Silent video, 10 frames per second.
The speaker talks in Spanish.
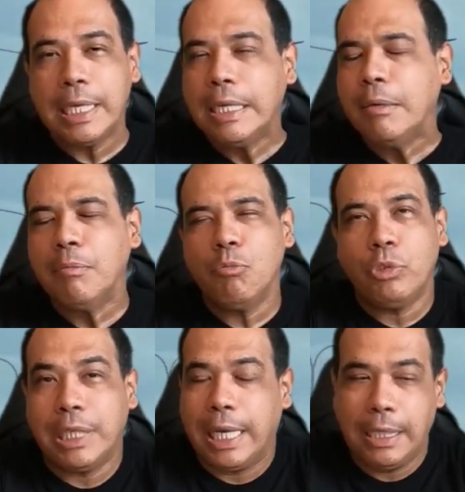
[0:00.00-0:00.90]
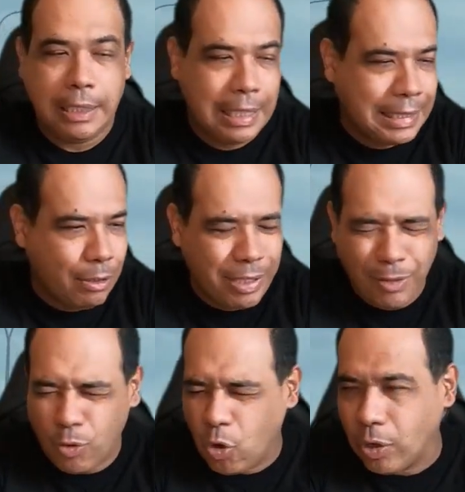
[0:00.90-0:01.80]
y mucha gente decía,
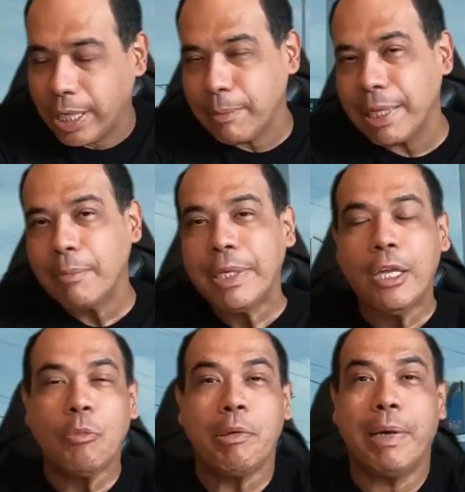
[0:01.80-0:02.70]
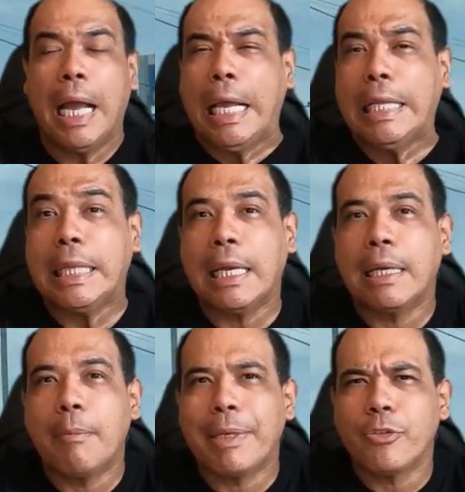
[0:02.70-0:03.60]
oye, no, que me da miedo, me van a
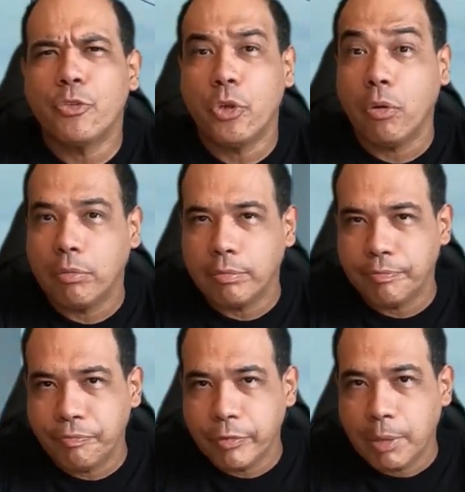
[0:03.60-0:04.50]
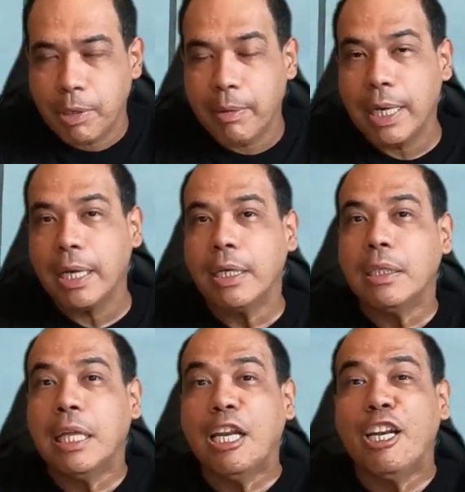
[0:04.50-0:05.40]
quitar la pensión, me van a
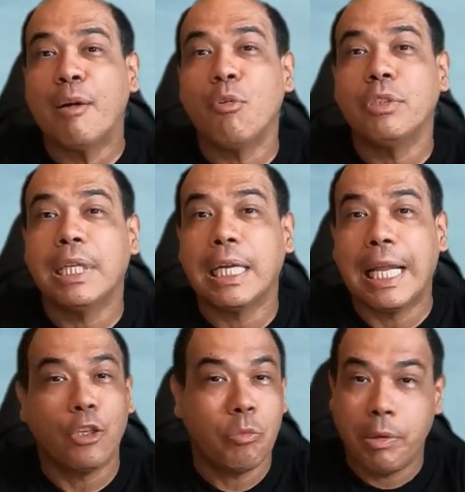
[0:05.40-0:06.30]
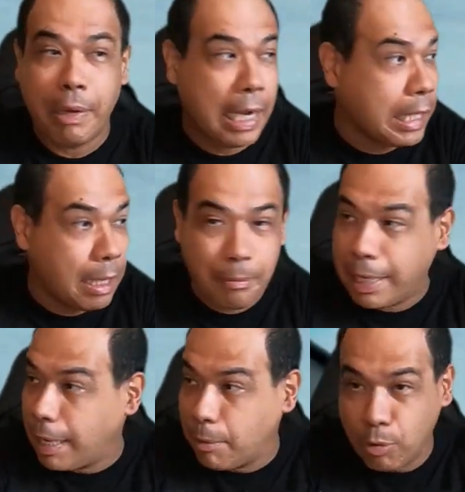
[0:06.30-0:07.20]
quitar la bolsa CLAP, no me van a dar
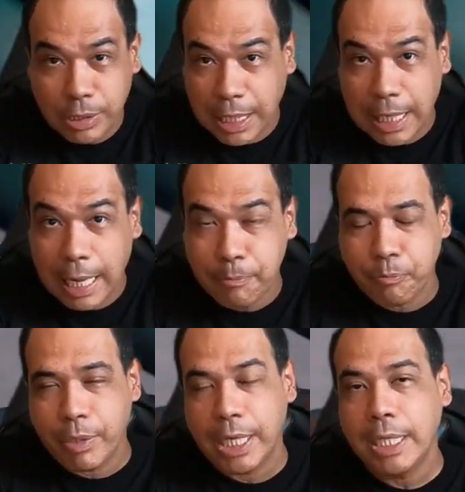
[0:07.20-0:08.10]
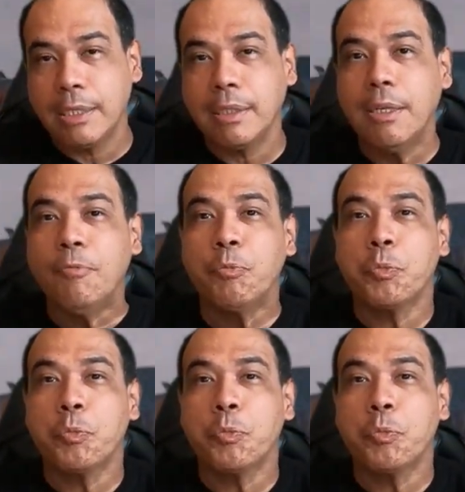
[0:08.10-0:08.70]
más la bolsa CLAP, imagínense